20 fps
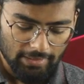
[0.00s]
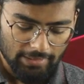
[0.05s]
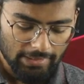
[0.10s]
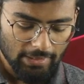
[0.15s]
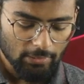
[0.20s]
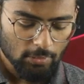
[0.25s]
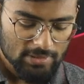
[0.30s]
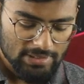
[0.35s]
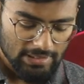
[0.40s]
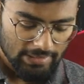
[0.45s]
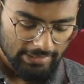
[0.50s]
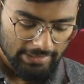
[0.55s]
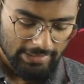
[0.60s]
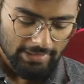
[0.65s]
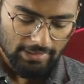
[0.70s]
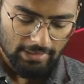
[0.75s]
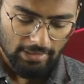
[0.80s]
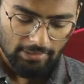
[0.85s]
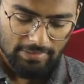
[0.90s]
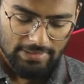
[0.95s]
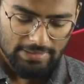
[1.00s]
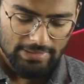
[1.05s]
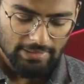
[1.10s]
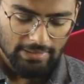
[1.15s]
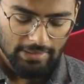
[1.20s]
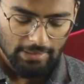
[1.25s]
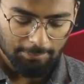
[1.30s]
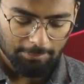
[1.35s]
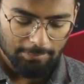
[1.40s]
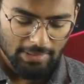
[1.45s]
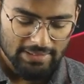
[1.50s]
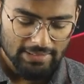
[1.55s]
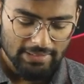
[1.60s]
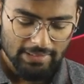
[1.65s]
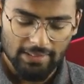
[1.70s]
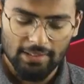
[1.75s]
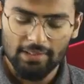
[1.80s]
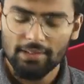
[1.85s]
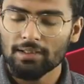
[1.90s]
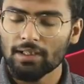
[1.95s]
ये हो सकता है काफ़ी ज़्यादा लंबा
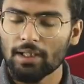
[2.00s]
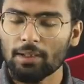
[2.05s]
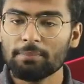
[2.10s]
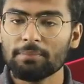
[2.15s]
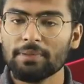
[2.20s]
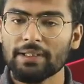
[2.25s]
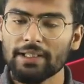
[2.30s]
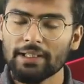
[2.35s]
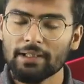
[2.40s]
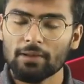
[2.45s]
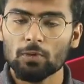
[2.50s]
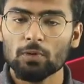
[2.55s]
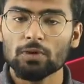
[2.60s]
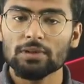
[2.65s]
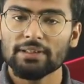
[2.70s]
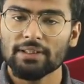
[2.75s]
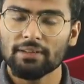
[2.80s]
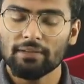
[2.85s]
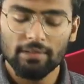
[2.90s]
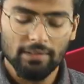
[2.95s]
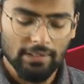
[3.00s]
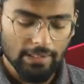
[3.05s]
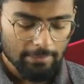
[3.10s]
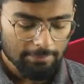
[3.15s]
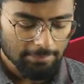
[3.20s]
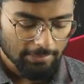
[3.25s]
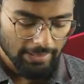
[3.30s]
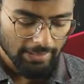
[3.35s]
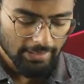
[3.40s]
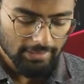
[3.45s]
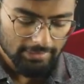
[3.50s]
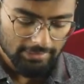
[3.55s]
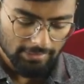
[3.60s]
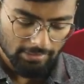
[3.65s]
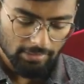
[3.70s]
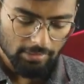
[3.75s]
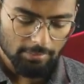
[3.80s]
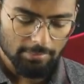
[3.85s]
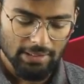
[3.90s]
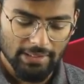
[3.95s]
जाएगा अब एक और थर्ड टिप क्या है
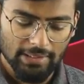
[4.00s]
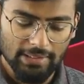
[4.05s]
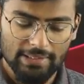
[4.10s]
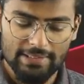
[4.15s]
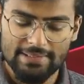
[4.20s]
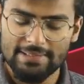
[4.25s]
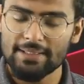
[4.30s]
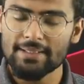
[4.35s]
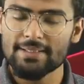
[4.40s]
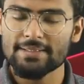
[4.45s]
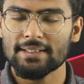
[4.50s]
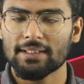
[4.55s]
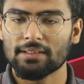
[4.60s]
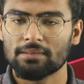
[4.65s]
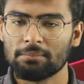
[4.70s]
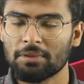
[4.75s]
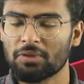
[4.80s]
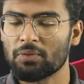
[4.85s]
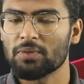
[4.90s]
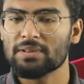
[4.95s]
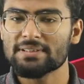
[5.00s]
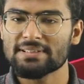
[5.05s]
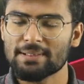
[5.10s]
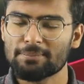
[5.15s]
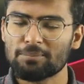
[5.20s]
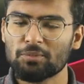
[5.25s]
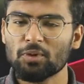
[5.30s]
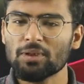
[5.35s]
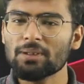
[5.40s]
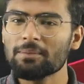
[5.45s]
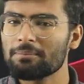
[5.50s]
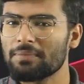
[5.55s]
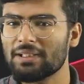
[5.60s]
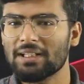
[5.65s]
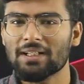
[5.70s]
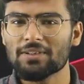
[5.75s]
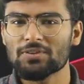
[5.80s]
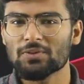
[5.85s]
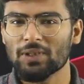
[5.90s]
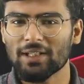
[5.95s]
थर्ड भी लाइक इसी के साथ में क्योंकि सबको ना
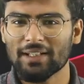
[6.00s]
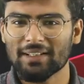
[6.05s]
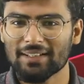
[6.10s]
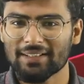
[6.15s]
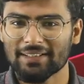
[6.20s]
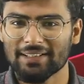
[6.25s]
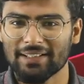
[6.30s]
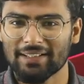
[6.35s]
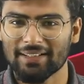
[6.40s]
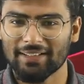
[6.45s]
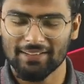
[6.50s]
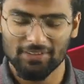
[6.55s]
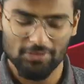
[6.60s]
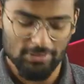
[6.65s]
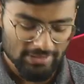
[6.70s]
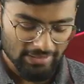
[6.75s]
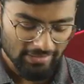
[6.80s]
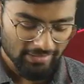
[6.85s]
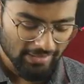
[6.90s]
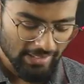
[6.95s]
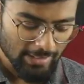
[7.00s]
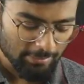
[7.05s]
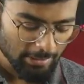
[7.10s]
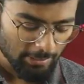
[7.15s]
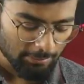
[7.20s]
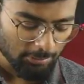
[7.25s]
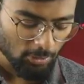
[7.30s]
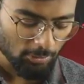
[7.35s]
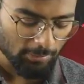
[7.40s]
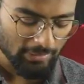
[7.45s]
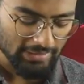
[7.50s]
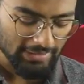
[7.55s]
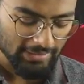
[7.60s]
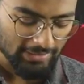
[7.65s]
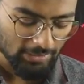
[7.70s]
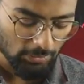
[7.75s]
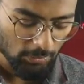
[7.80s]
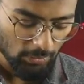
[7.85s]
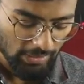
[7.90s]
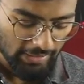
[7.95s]
मिला जुला कर देखना है तो थर्ड टिप आपको
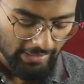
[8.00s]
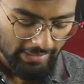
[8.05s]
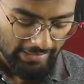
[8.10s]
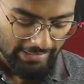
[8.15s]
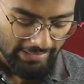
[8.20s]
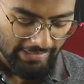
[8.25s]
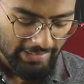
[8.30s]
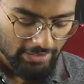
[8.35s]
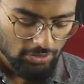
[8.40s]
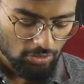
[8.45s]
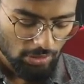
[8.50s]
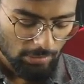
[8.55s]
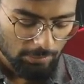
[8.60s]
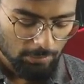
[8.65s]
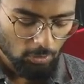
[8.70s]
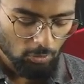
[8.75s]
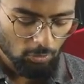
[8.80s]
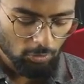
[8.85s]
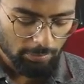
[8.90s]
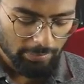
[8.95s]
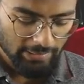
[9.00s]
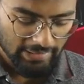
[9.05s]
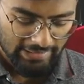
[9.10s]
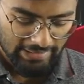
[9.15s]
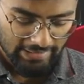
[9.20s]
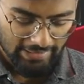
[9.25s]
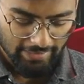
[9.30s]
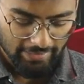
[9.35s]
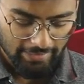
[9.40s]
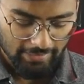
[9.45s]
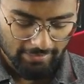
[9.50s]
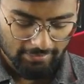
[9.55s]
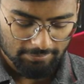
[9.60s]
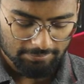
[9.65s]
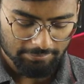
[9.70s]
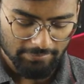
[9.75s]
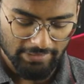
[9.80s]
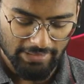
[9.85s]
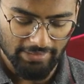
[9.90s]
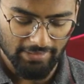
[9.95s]
बताता हूँ ये जो आपको ऊपर दिख रहे हैं ना
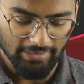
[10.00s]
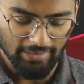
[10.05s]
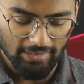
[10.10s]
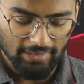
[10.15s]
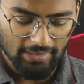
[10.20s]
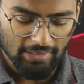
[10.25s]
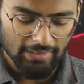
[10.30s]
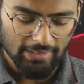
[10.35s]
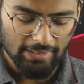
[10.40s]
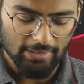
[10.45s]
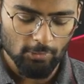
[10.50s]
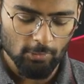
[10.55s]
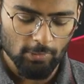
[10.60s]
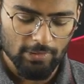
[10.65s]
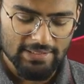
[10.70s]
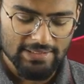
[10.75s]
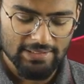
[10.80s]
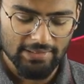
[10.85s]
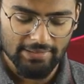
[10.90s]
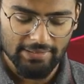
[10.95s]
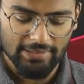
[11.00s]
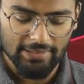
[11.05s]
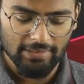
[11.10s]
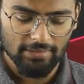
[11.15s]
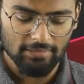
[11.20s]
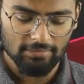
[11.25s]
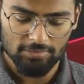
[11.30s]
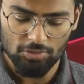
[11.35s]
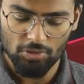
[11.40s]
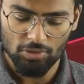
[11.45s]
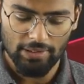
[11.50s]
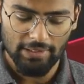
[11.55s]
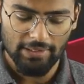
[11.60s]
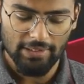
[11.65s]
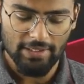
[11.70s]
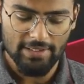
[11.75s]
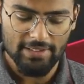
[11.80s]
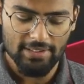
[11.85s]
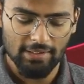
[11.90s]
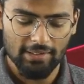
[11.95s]
ये अगर इन्होंने जल्दी जो है
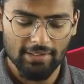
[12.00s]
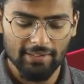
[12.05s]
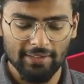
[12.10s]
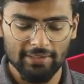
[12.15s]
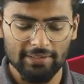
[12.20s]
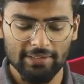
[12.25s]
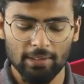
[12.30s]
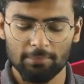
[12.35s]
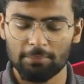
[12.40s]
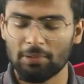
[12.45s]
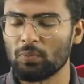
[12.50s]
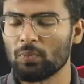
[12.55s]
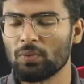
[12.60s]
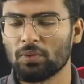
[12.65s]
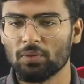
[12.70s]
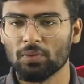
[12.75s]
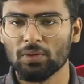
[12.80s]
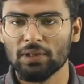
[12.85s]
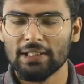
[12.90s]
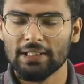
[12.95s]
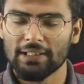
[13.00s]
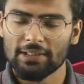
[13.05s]
कैश इन कर लिया अमाउंट को